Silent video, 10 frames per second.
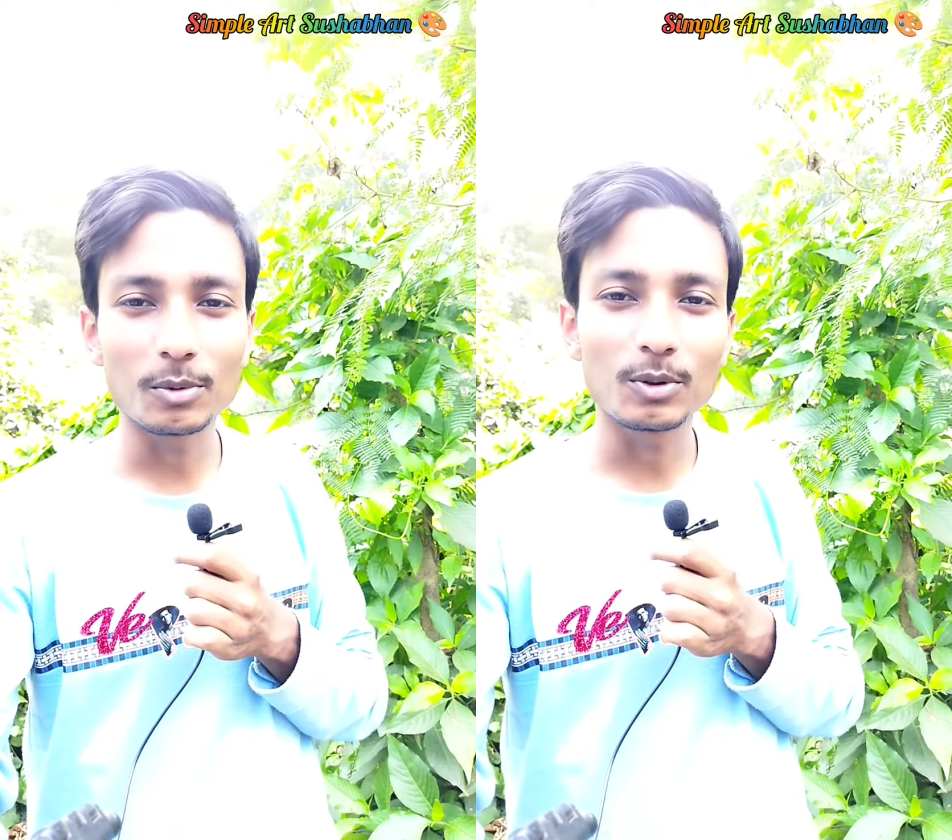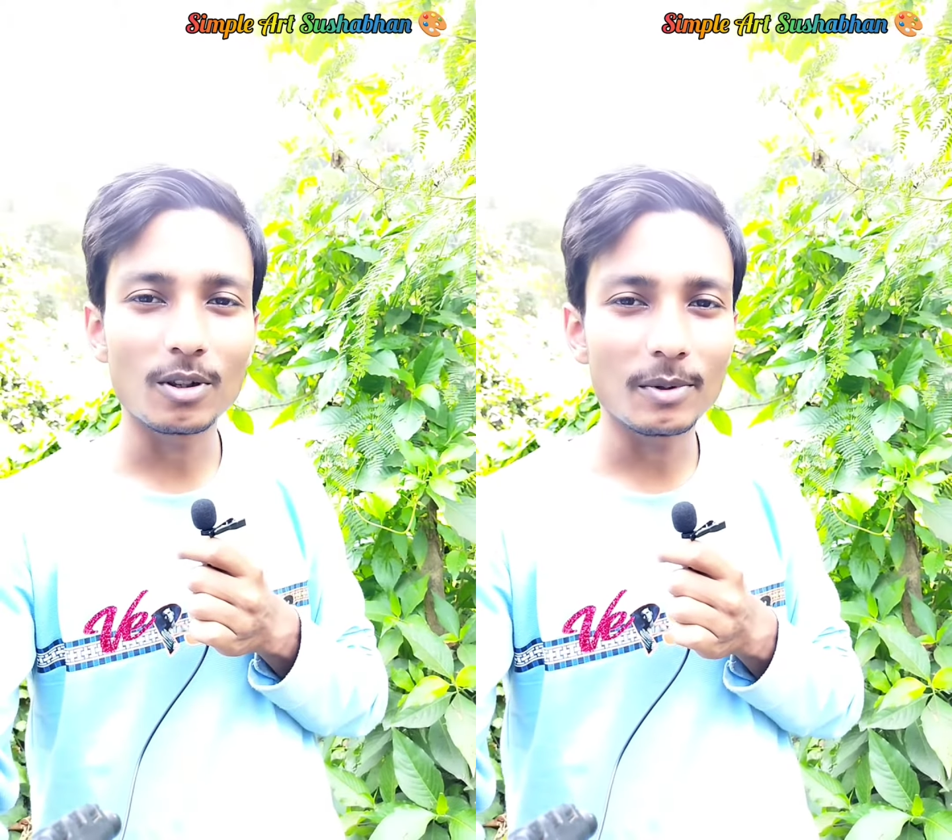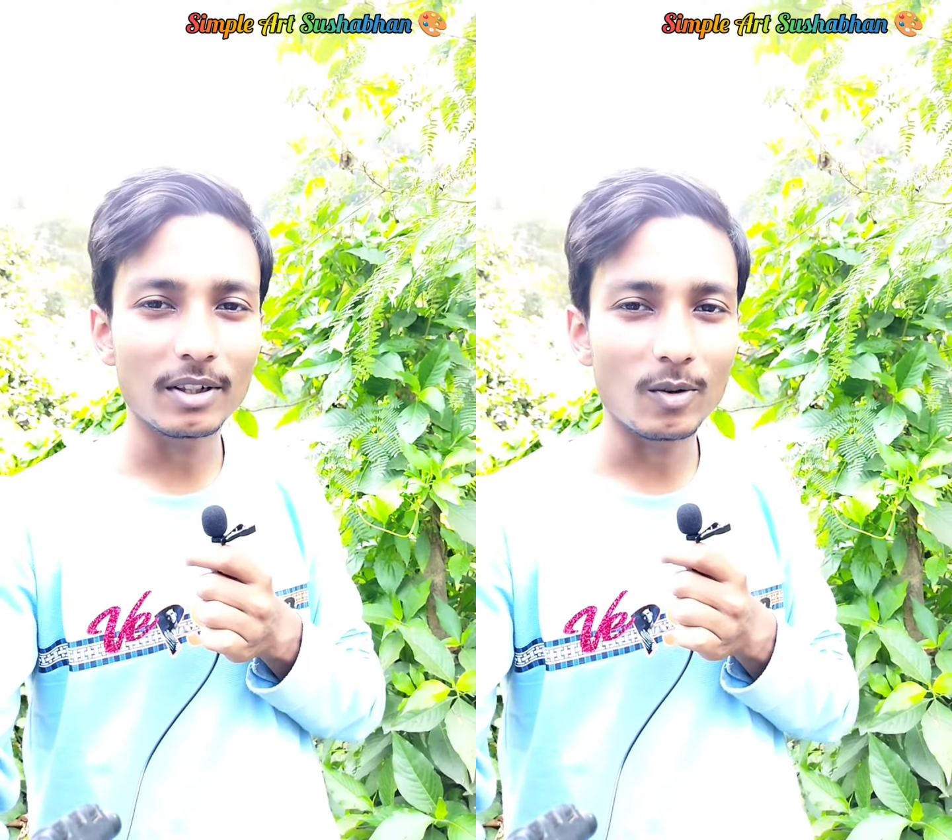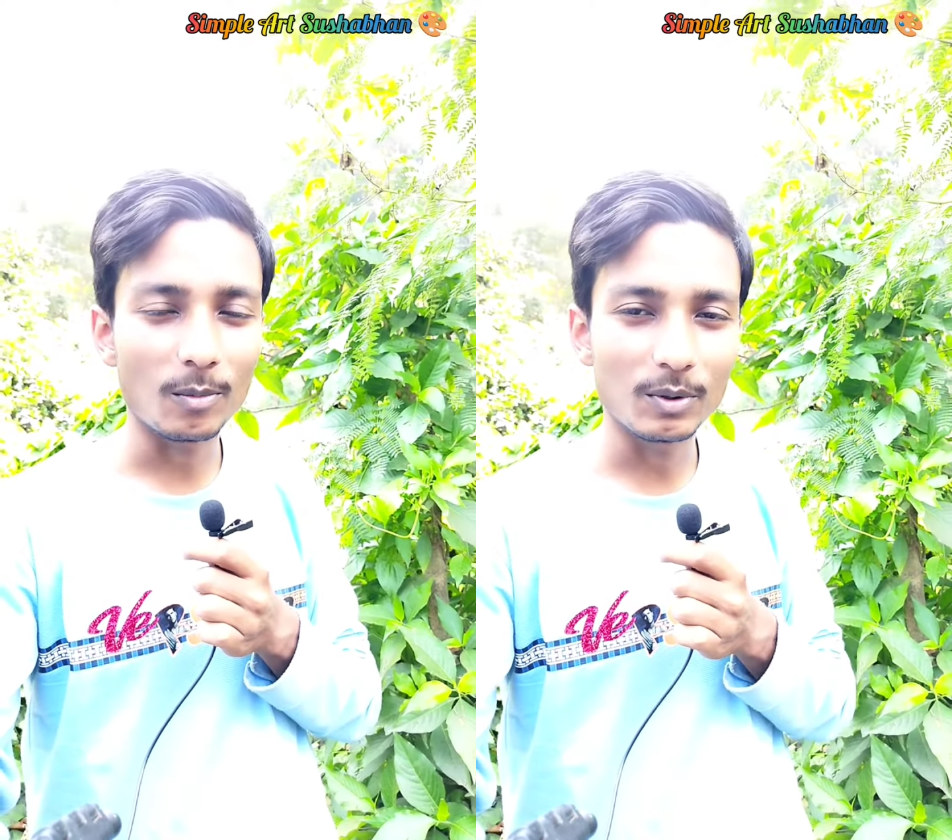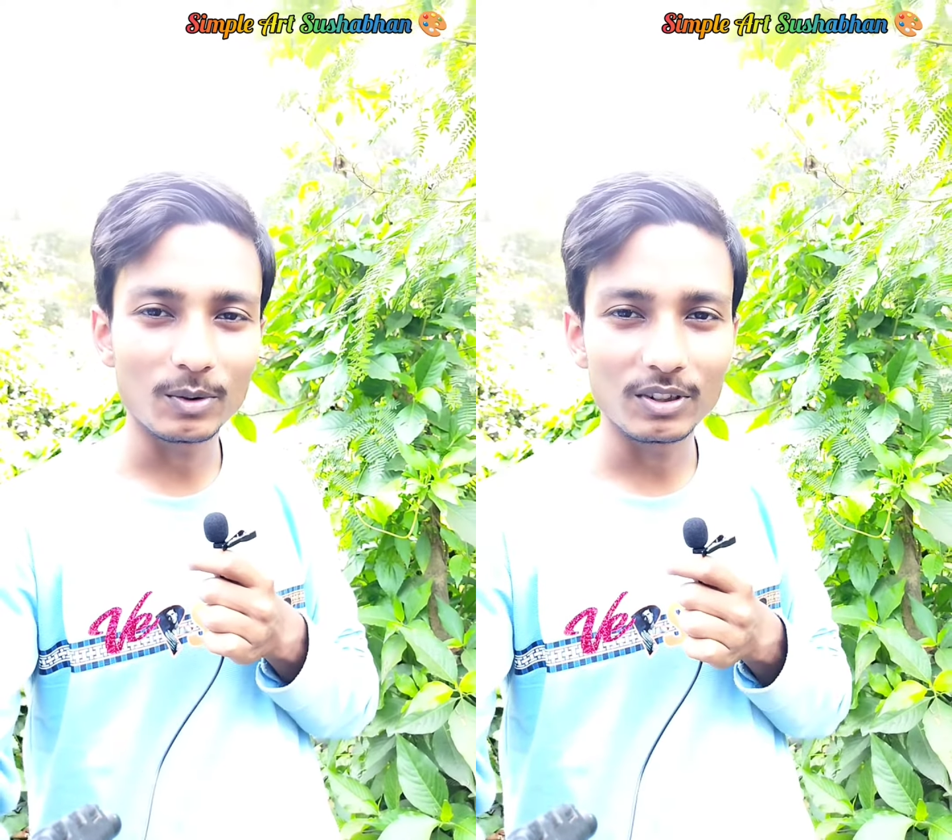অবশ্যই আমাকে
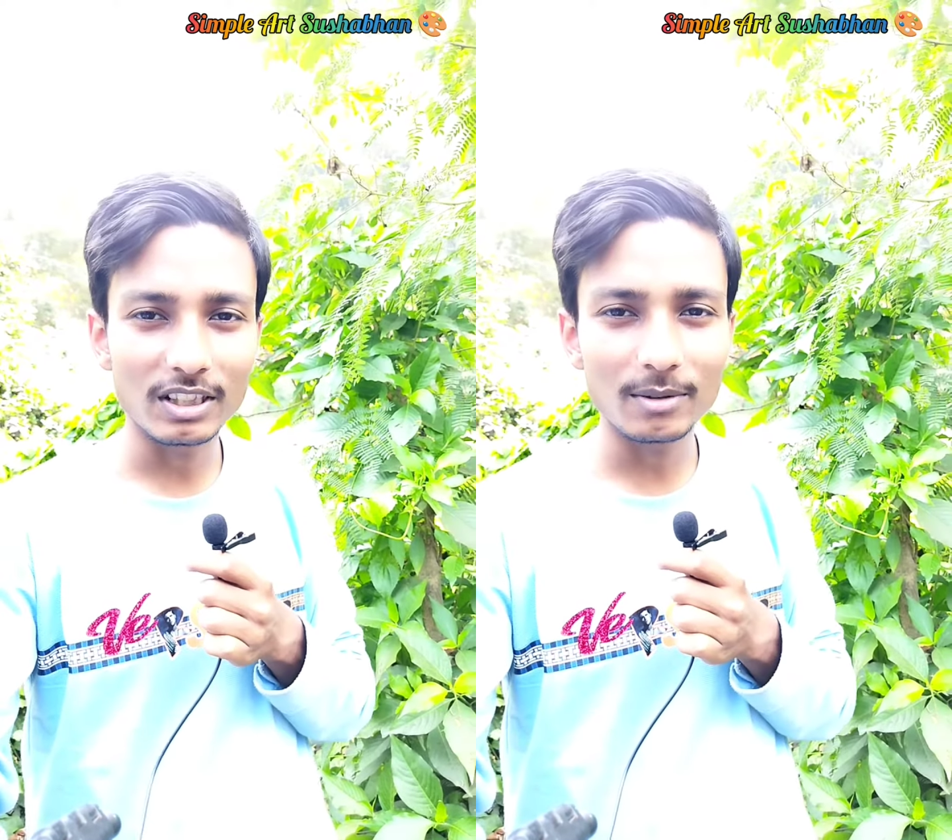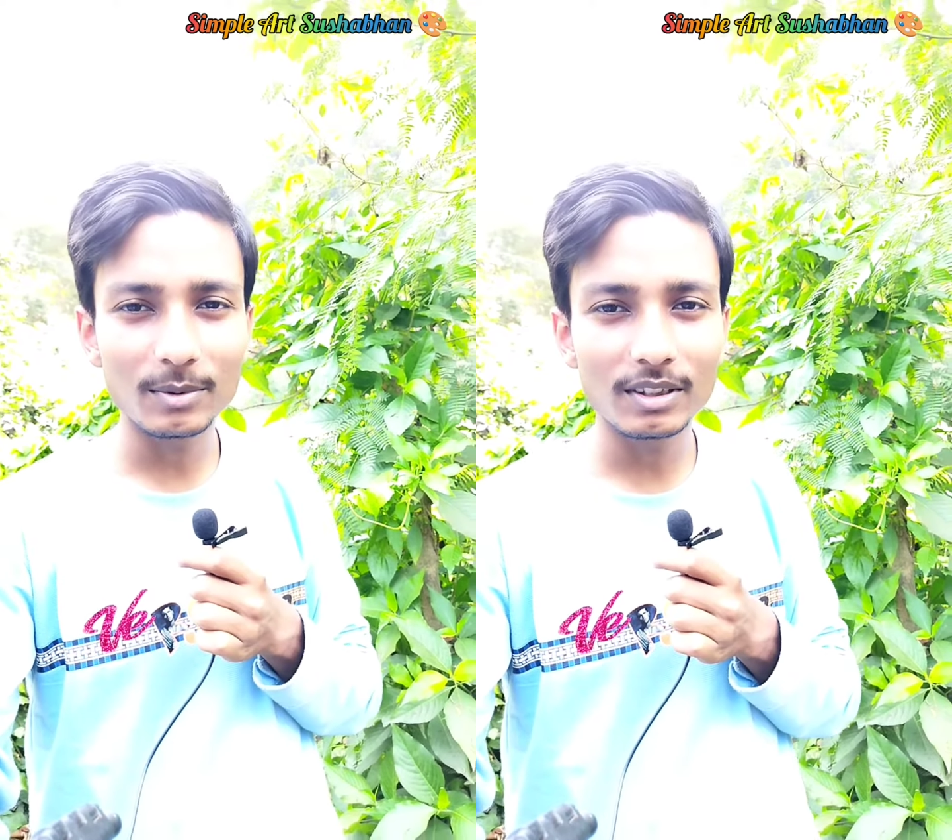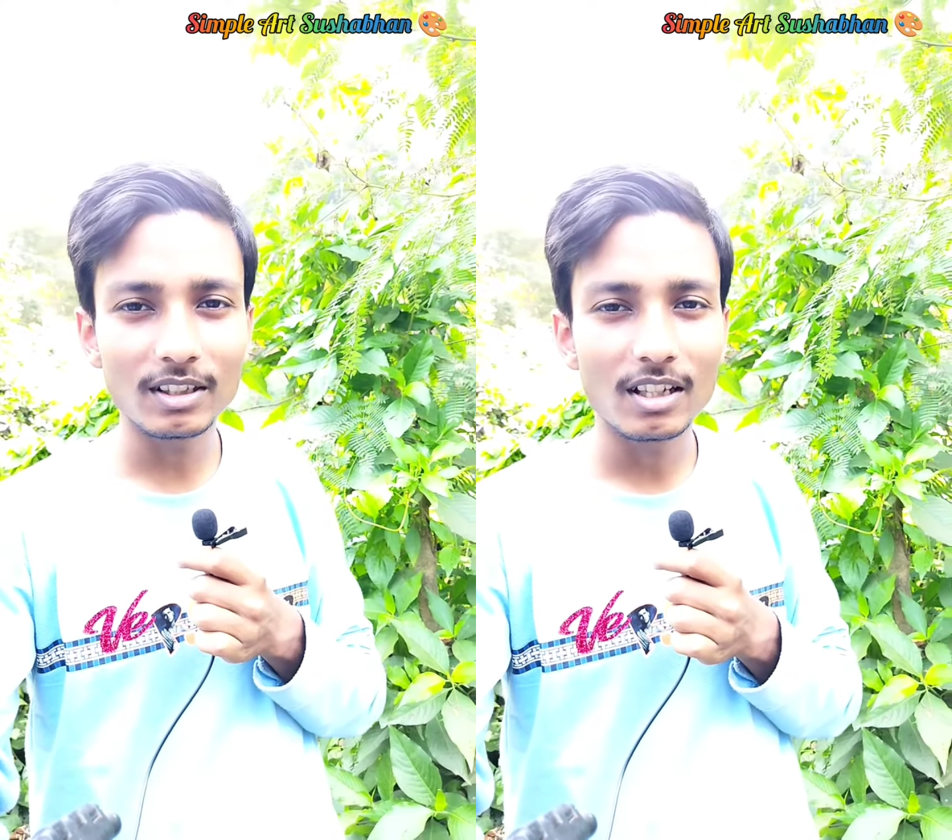কমেন্ট করে জানাবে